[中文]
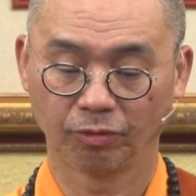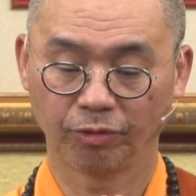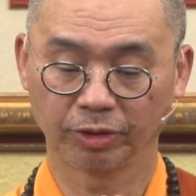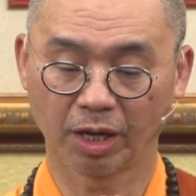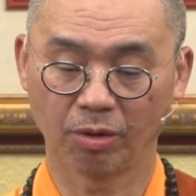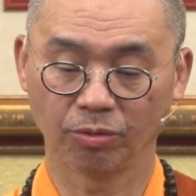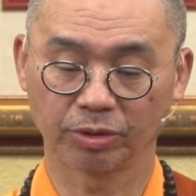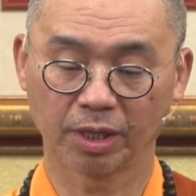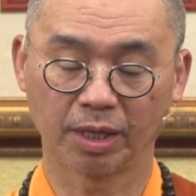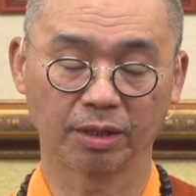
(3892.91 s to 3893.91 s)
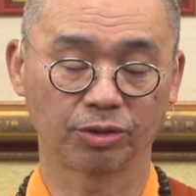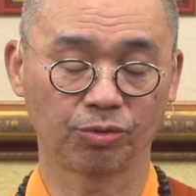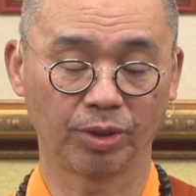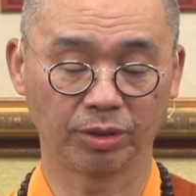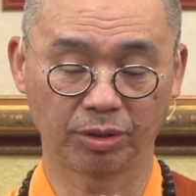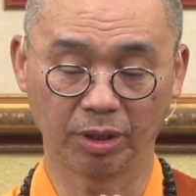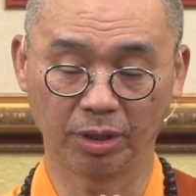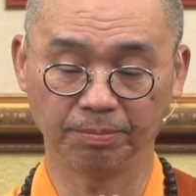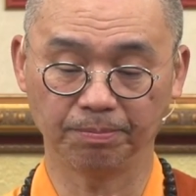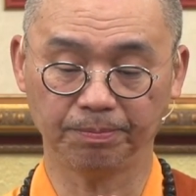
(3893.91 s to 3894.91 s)
佛道无上誓愿
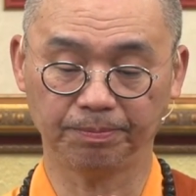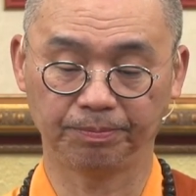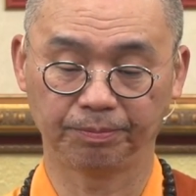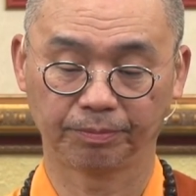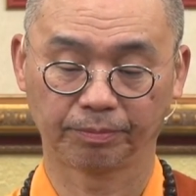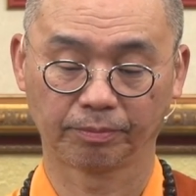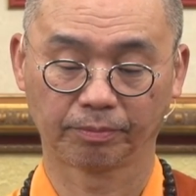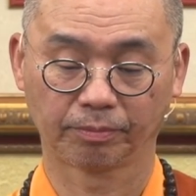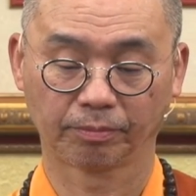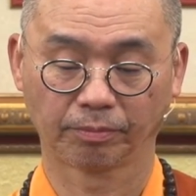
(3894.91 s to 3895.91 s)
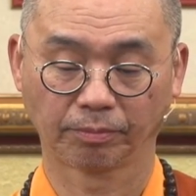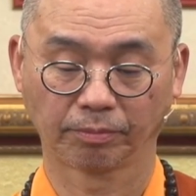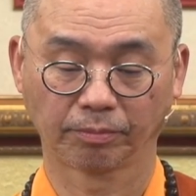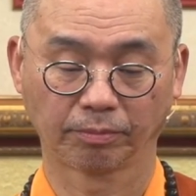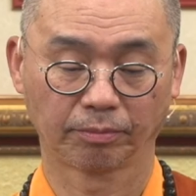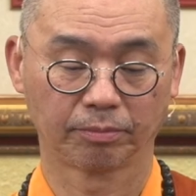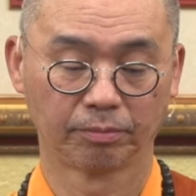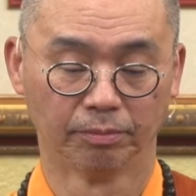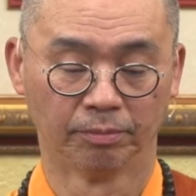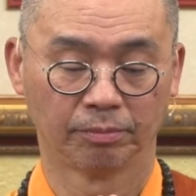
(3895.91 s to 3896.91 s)
成，佛道无上
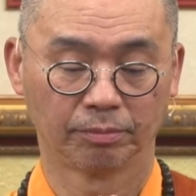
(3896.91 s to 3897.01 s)
誓愿成，